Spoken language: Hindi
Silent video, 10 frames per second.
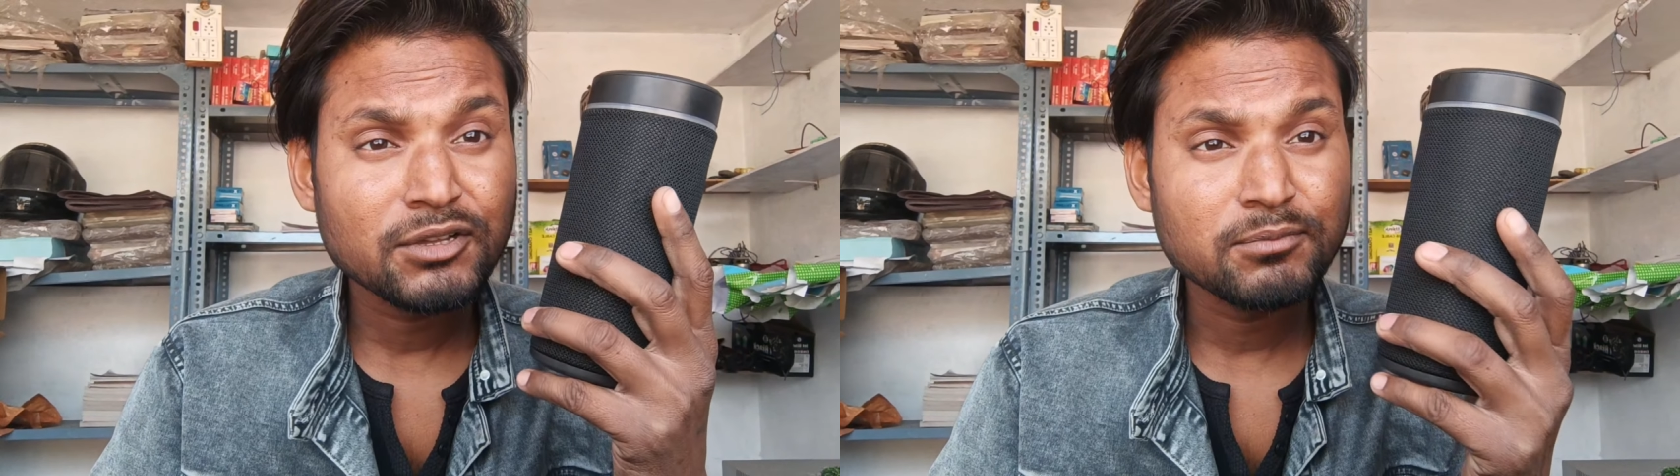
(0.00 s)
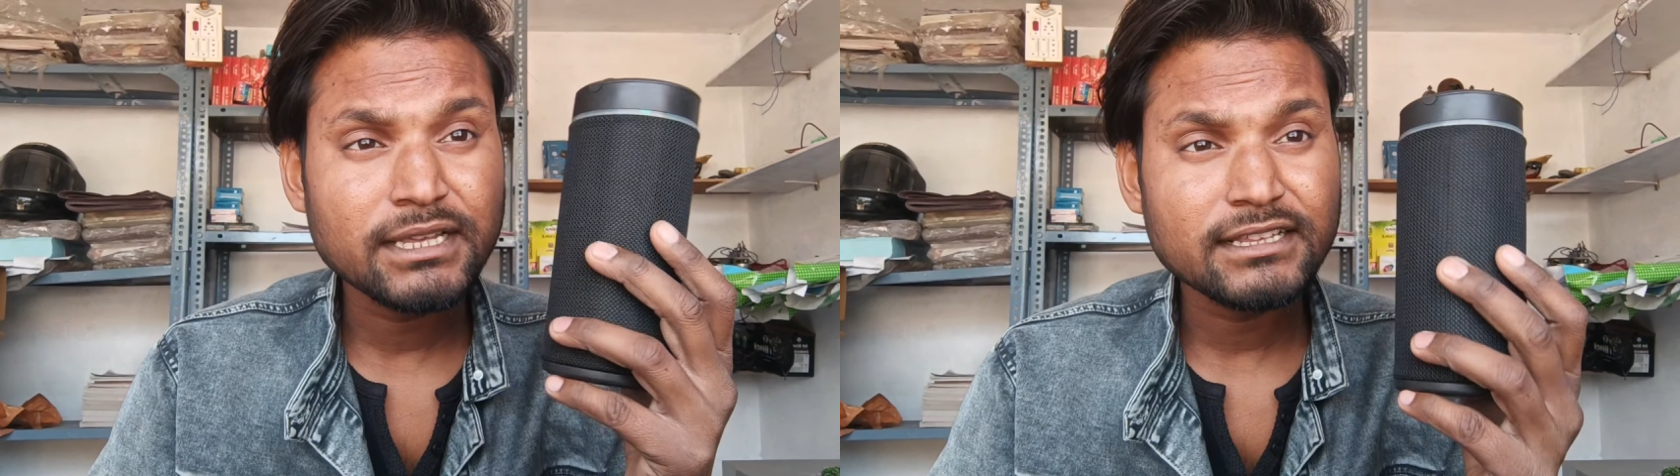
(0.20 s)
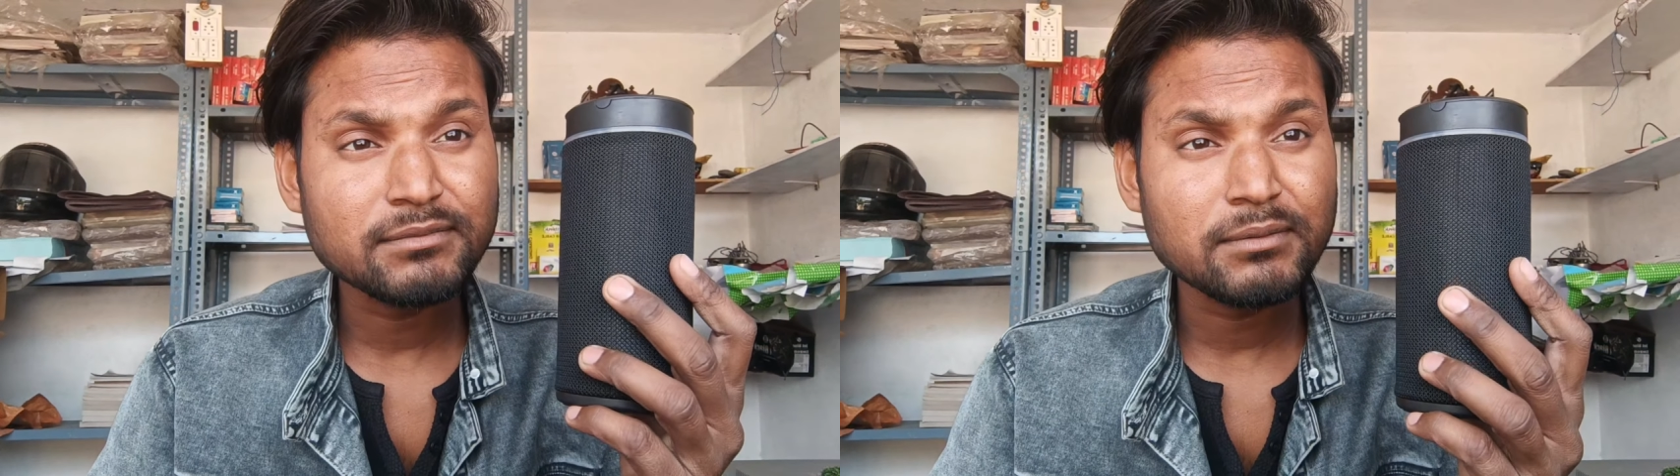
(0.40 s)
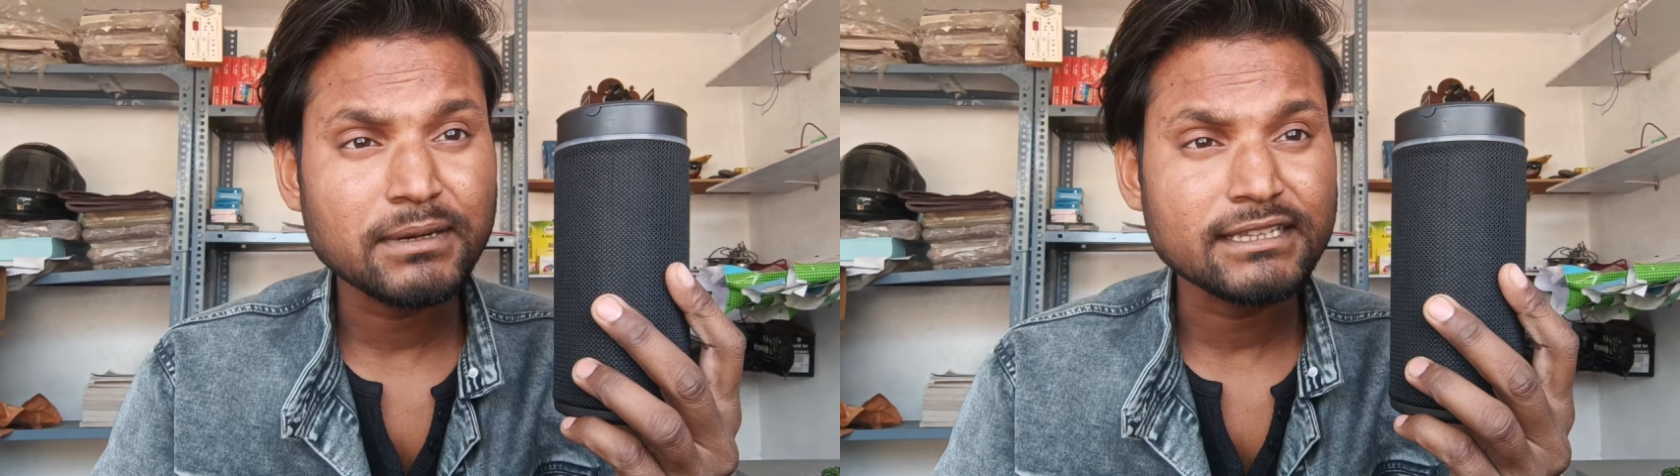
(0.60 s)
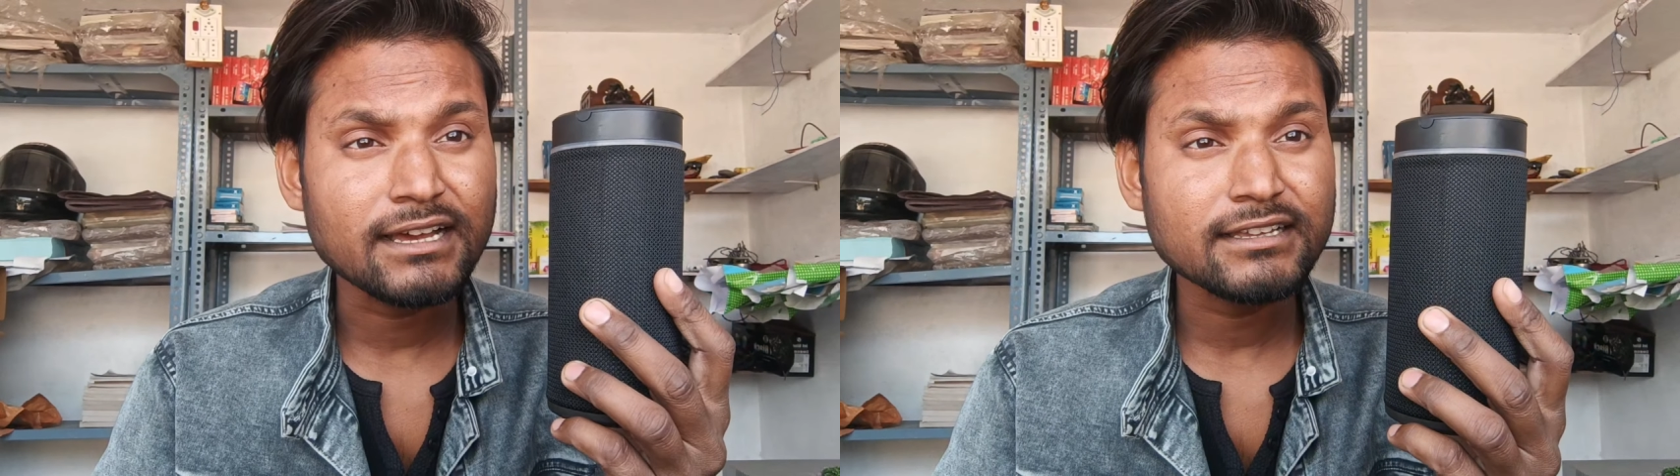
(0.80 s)
तो मैं इसमें
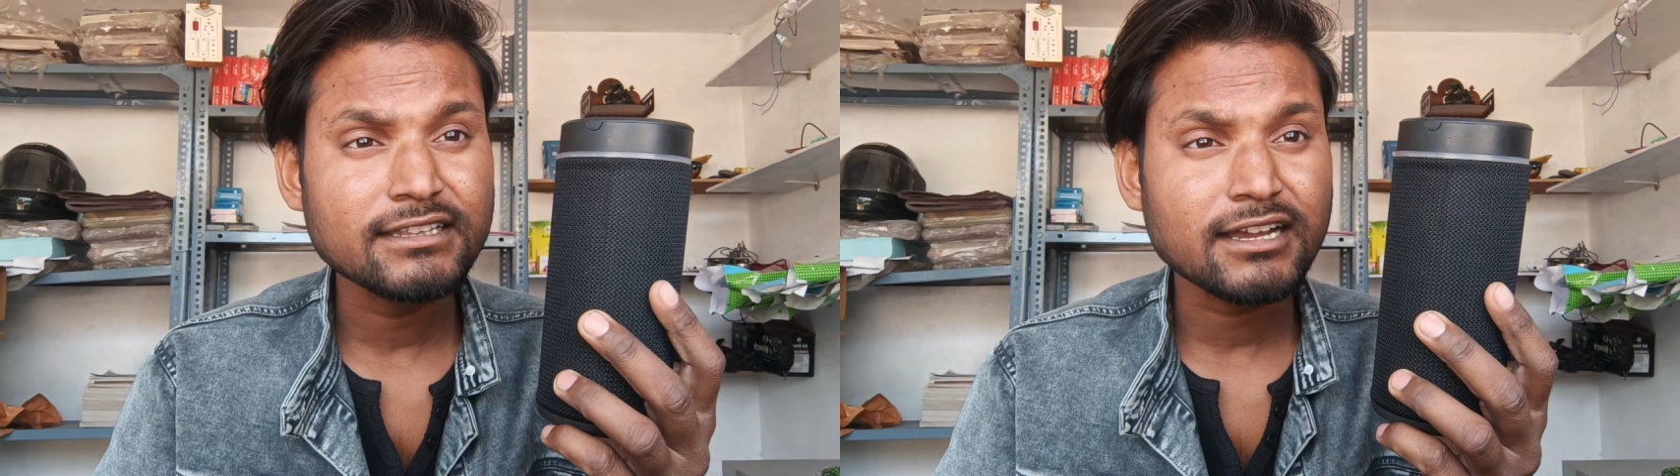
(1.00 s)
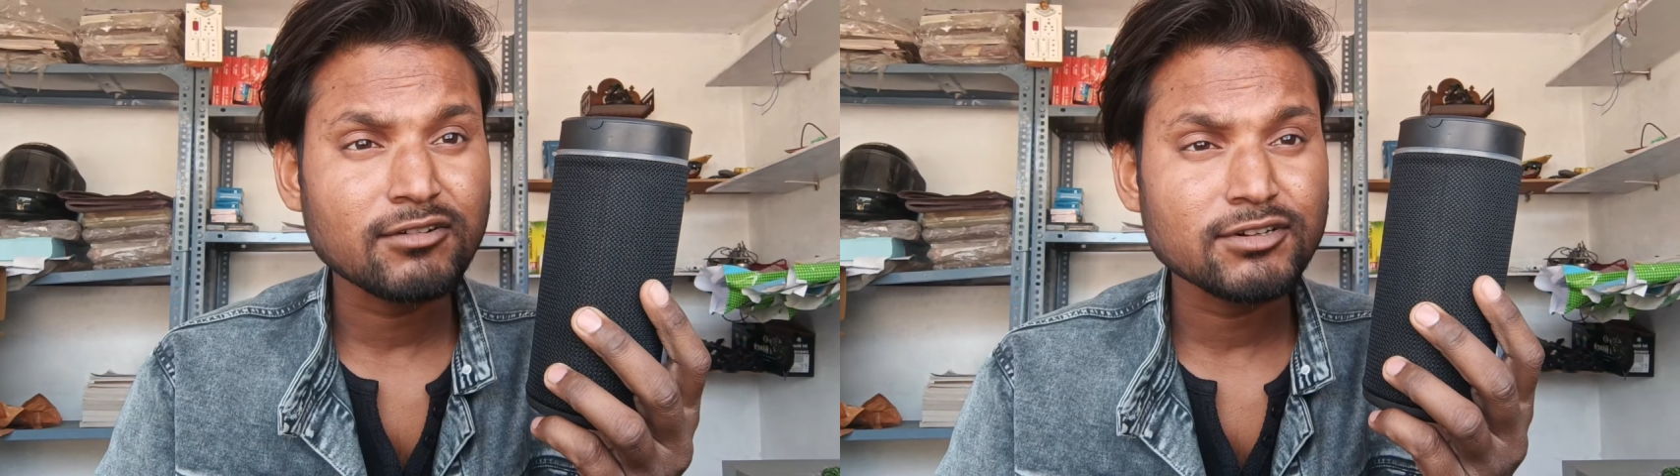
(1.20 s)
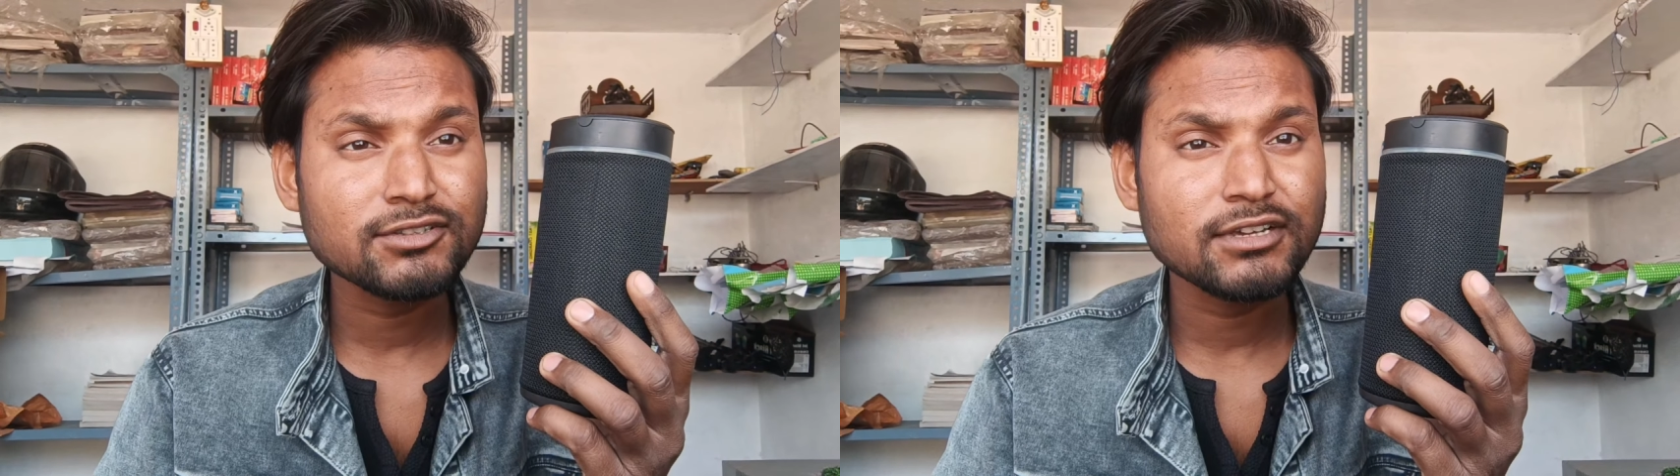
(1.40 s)
बजा के दिखाऊँगा